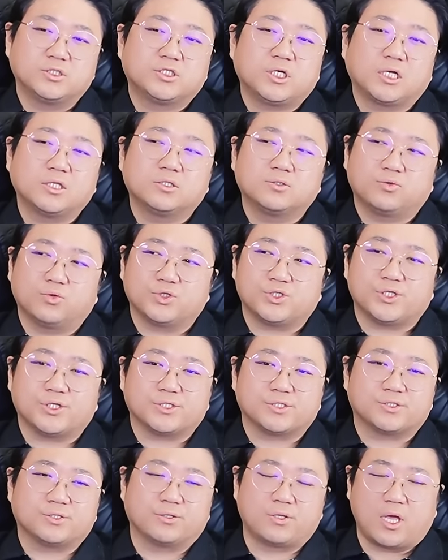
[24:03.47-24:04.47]
괜찮은
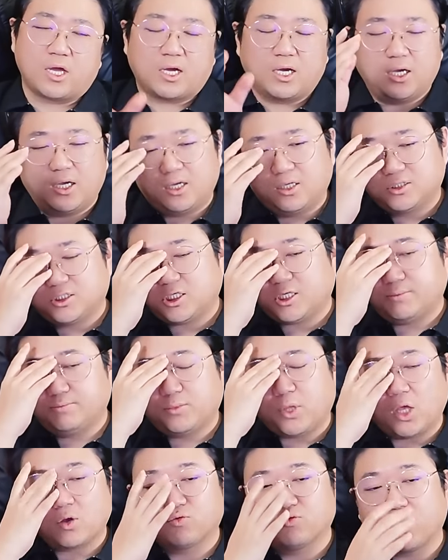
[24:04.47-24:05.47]
도시였어. 내가
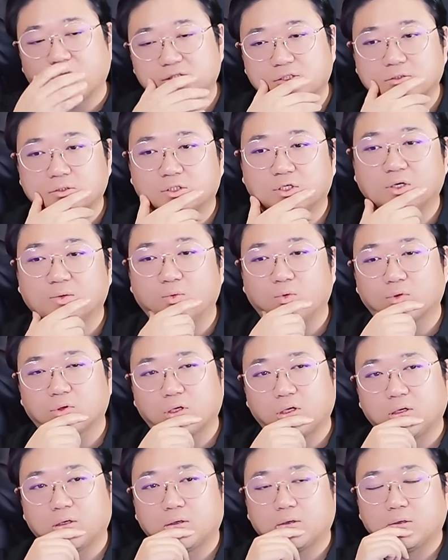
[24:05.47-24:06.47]
참 대구 가서
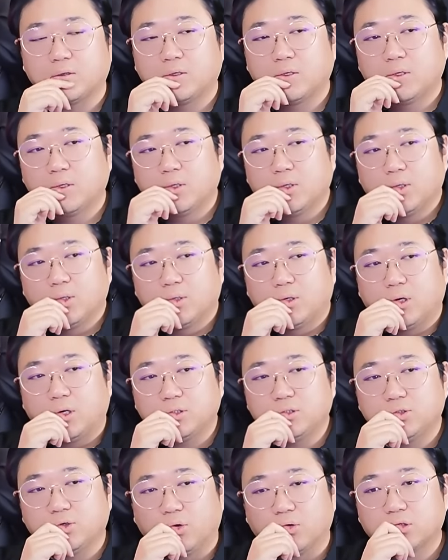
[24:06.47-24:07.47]
느껴본 게
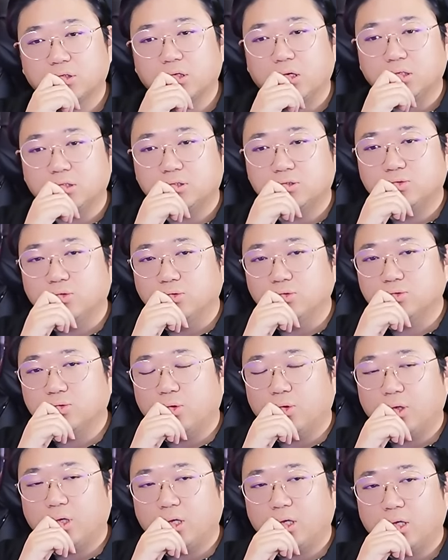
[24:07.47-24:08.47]
아니 여기가 이
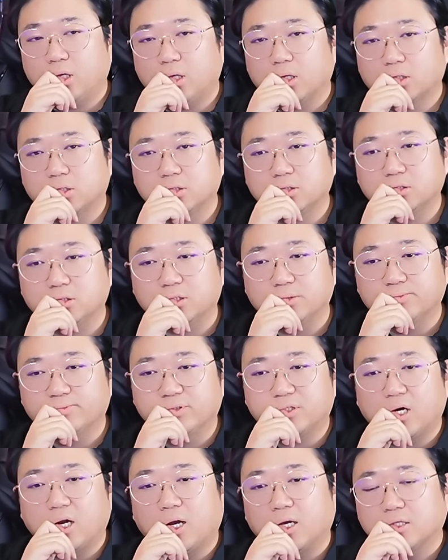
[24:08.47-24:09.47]
정도의 그
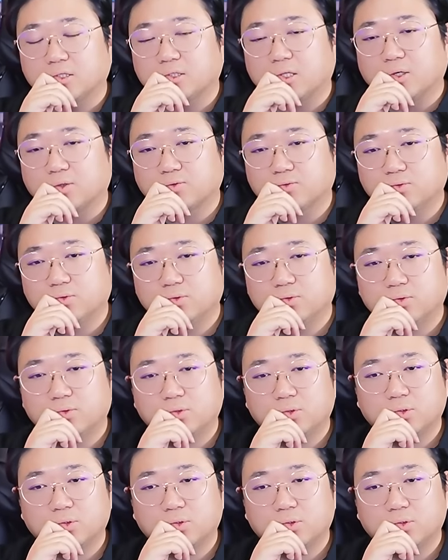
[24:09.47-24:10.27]
인프라가 있다고?